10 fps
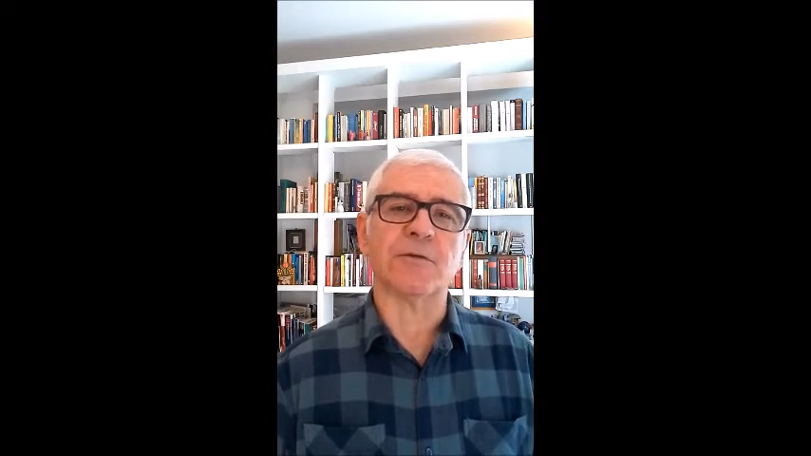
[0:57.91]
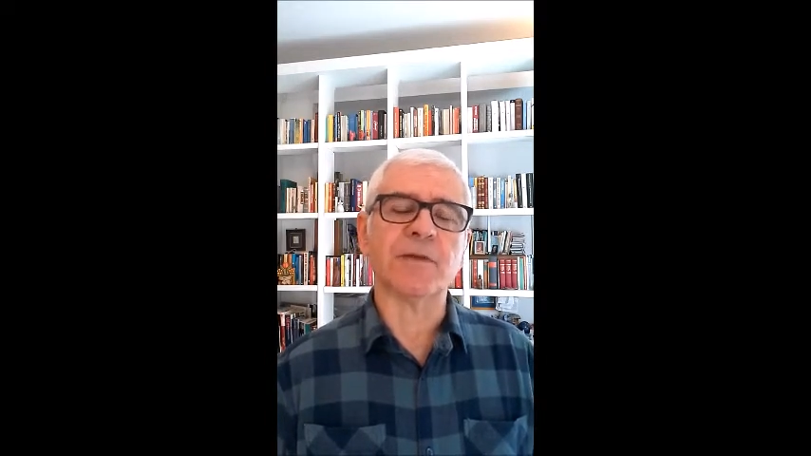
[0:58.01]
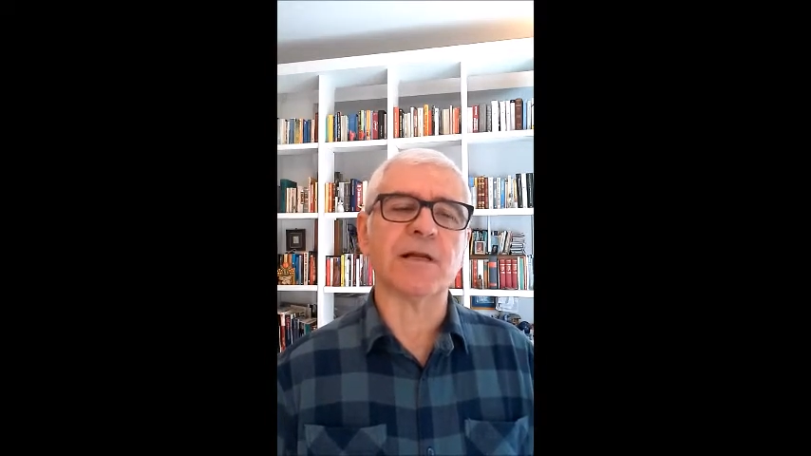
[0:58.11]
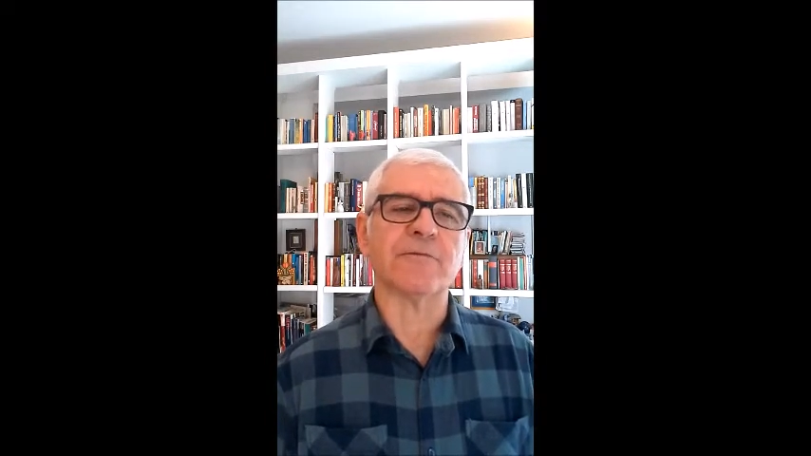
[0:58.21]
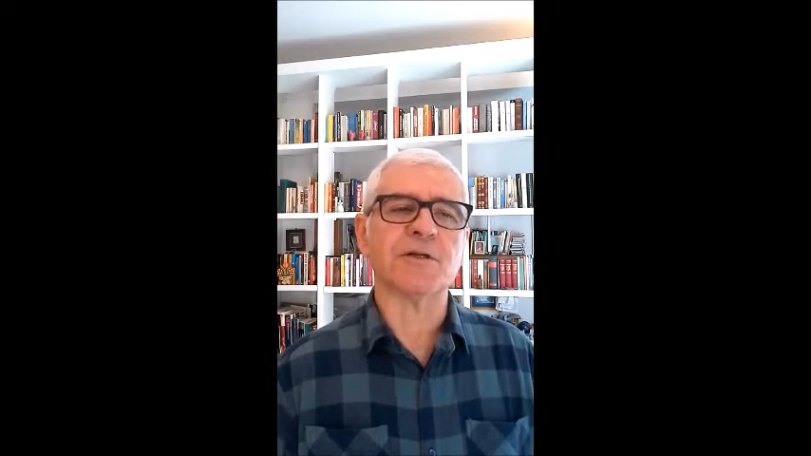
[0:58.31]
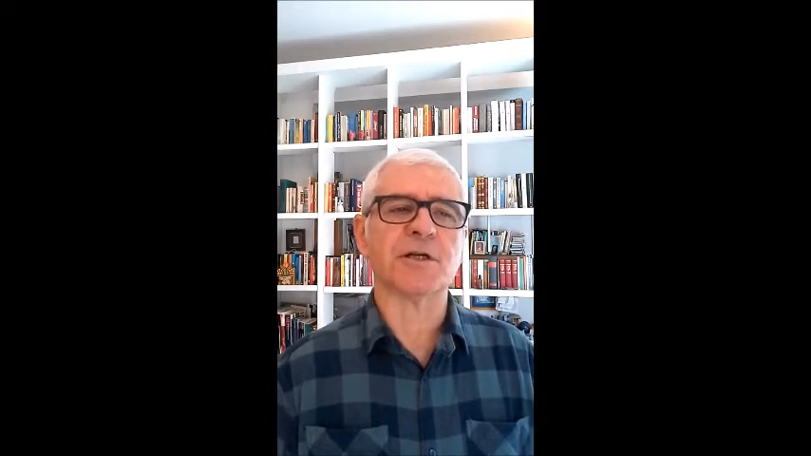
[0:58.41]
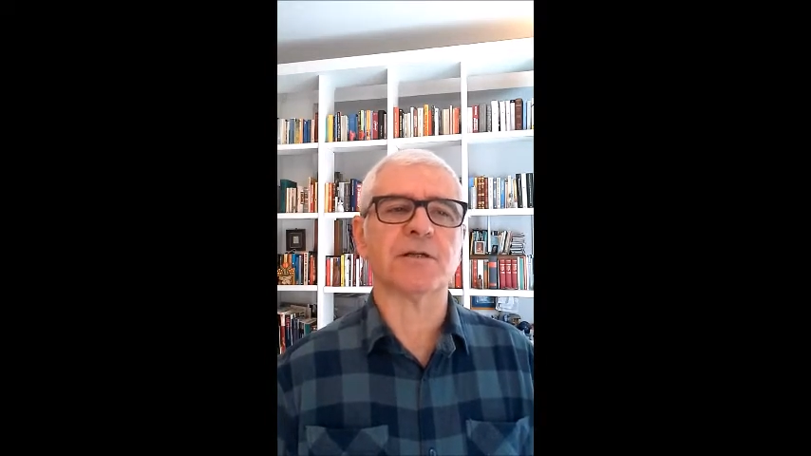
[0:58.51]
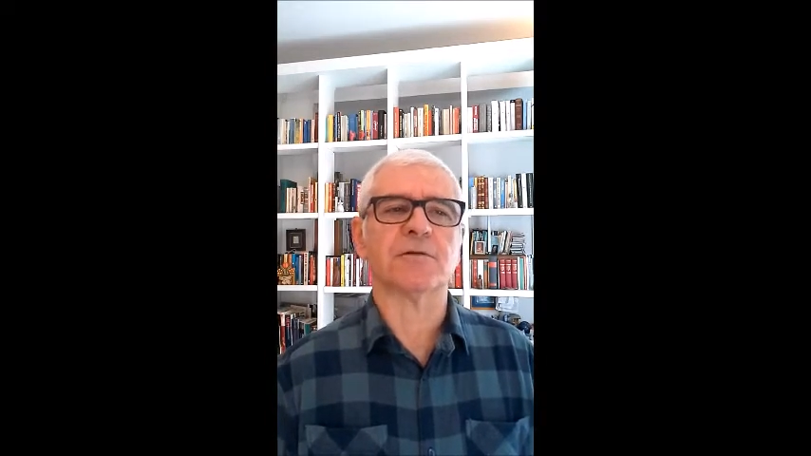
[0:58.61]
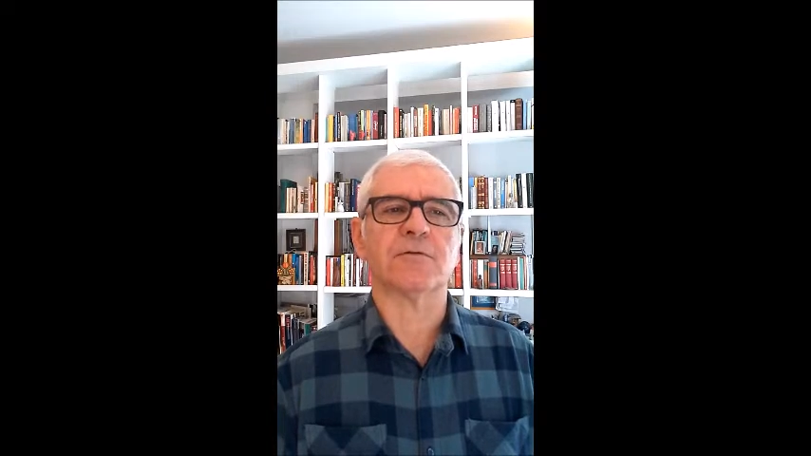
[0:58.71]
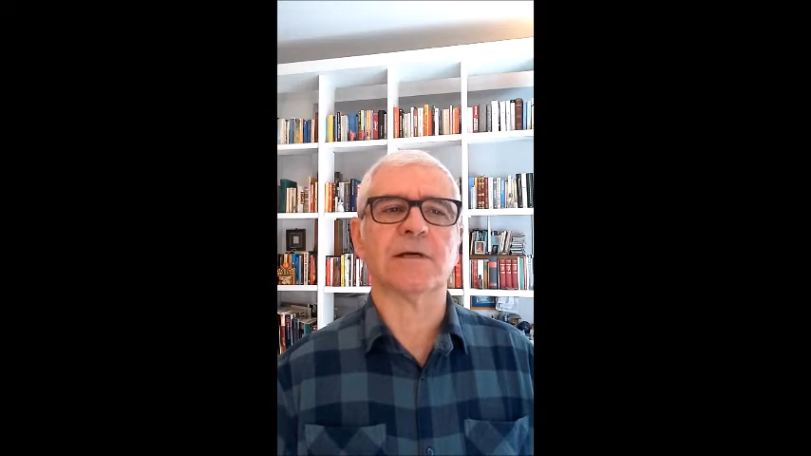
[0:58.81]
nel
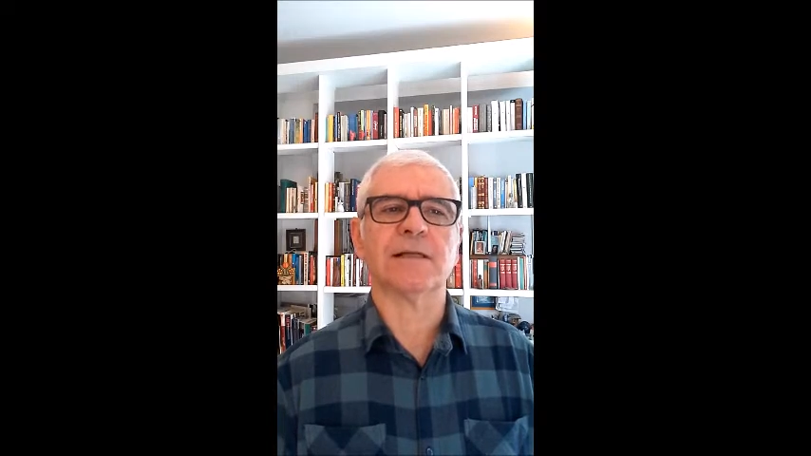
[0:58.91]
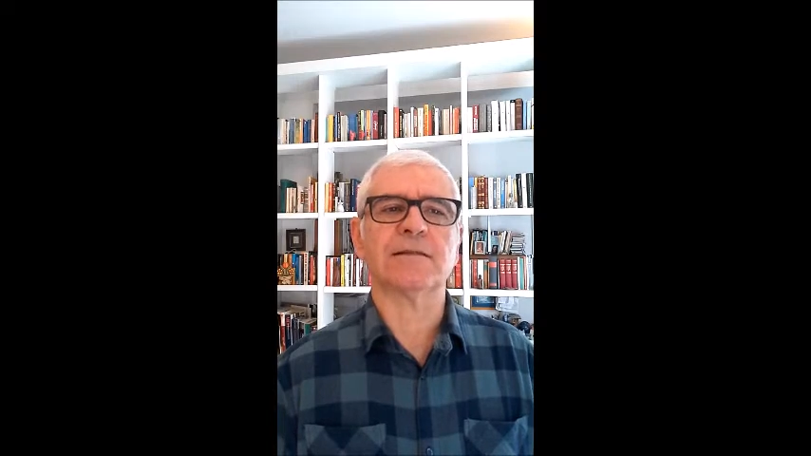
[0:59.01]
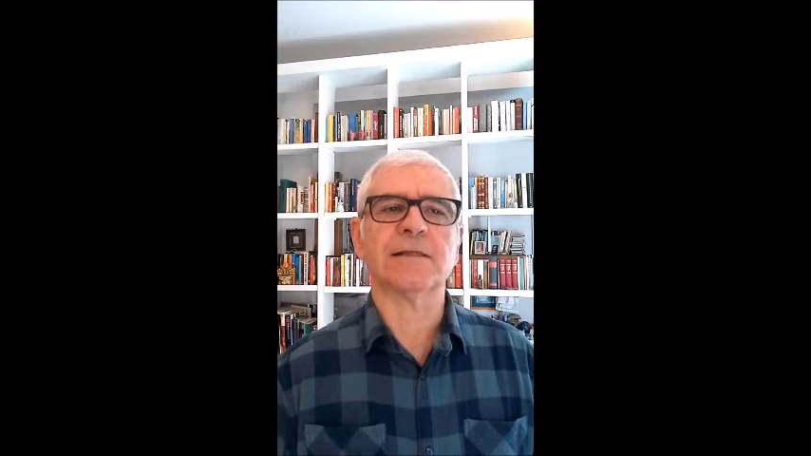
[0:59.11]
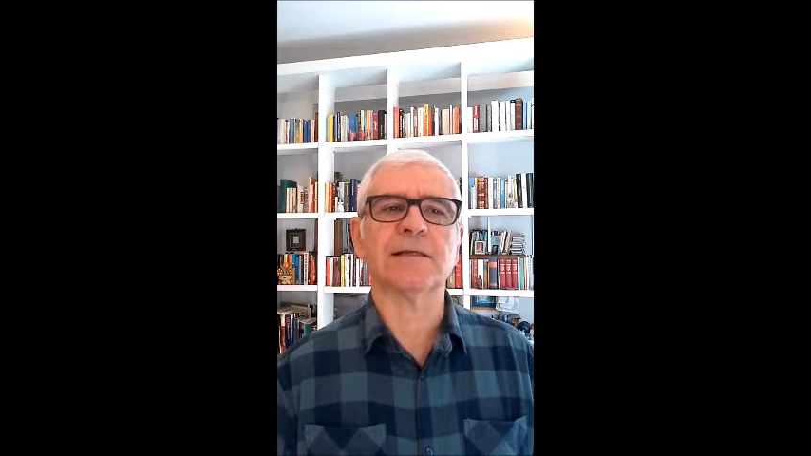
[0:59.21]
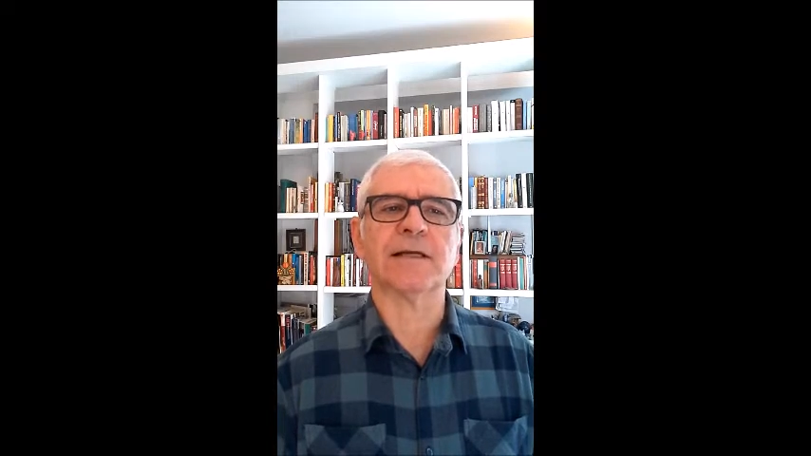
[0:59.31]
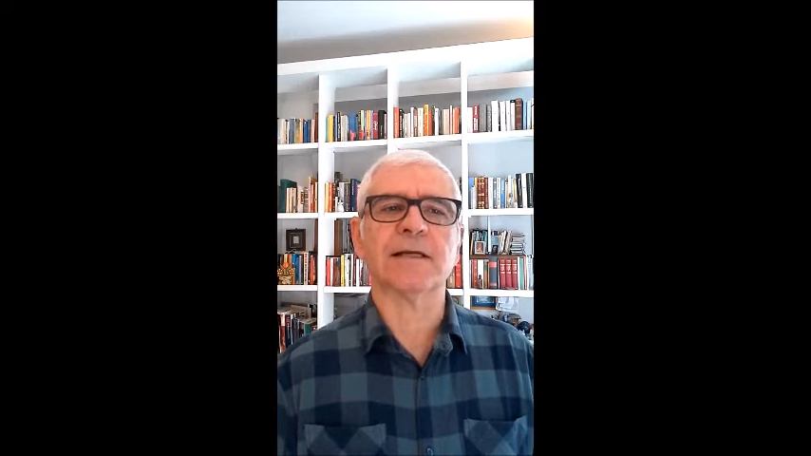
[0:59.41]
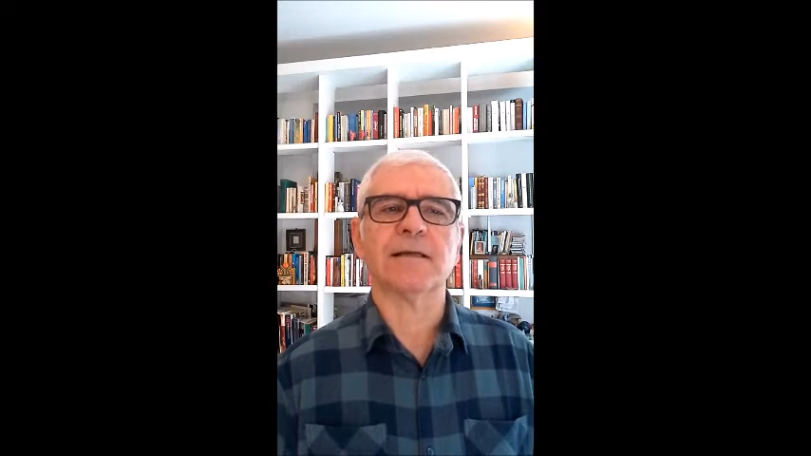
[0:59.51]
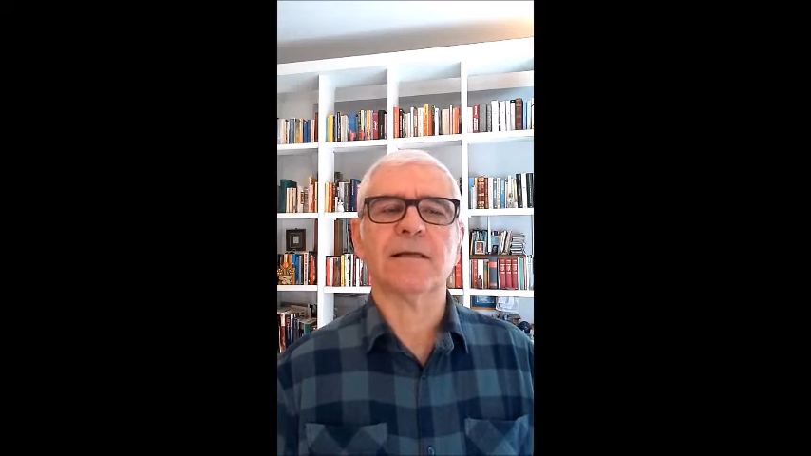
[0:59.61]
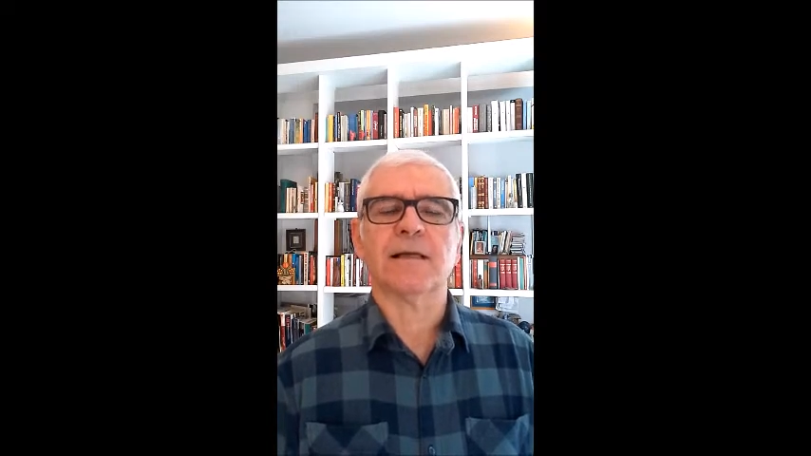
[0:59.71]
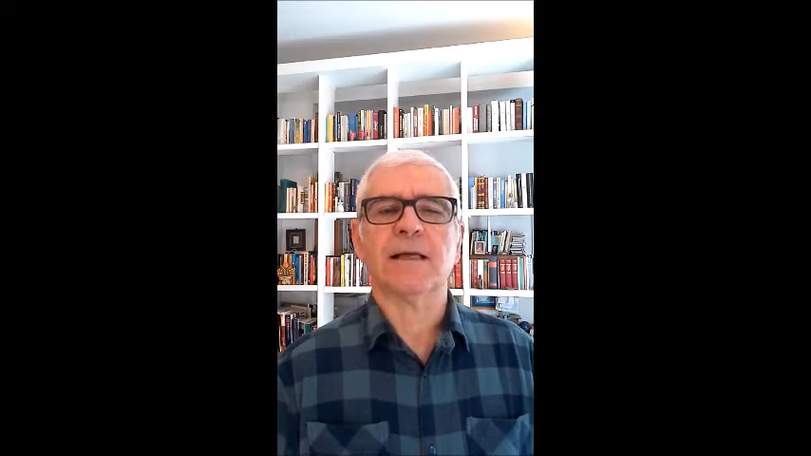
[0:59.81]
1943